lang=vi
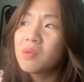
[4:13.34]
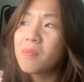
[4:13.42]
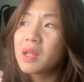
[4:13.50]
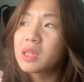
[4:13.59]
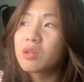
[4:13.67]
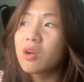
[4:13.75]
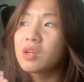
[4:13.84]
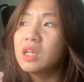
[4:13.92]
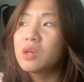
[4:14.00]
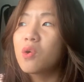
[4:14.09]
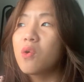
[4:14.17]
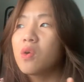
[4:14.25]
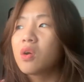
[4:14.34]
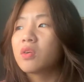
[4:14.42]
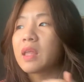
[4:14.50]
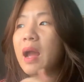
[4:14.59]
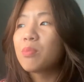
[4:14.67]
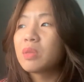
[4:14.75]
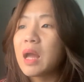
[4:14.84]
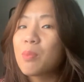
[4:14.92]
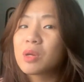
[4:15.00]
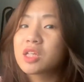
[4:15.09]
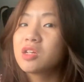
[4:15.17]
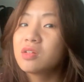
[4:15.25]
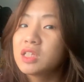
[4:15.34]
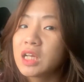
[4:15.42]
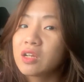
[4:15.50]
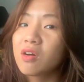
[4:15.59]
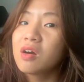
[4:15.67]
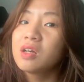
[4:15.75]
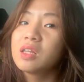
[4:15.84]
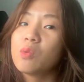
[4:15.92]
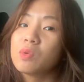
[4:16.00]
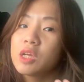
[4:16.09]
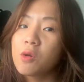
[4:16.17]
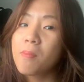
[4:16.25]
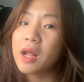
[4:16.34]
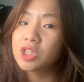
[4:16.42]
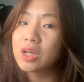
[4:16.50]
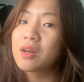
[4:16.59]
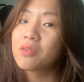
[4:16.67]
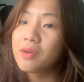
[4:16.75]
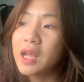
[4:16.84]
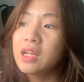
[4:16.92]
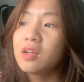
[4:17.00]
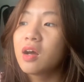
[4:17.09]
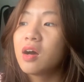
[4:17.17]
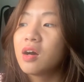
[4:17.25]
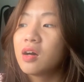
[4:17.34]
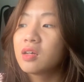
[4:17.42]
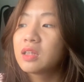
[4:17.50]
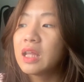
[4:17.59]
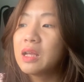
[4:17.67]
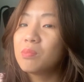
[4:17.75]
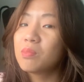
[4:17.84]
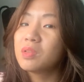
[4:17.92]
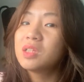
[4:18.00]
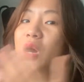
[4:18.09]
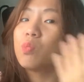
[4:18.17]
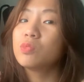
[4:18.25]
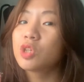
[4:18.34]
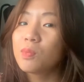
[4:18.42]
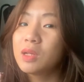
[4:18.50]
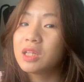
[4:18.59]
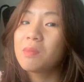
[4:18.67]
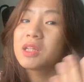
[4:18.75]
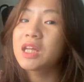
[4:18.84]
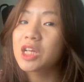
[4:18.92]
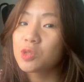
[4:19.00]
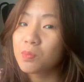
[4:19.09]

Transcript: và sau đó thì cô ấy có tham gia một cái chương trình nó hơi giống kiểu bachelorette uh, tìm chồng cho mình tìm bạn trai cho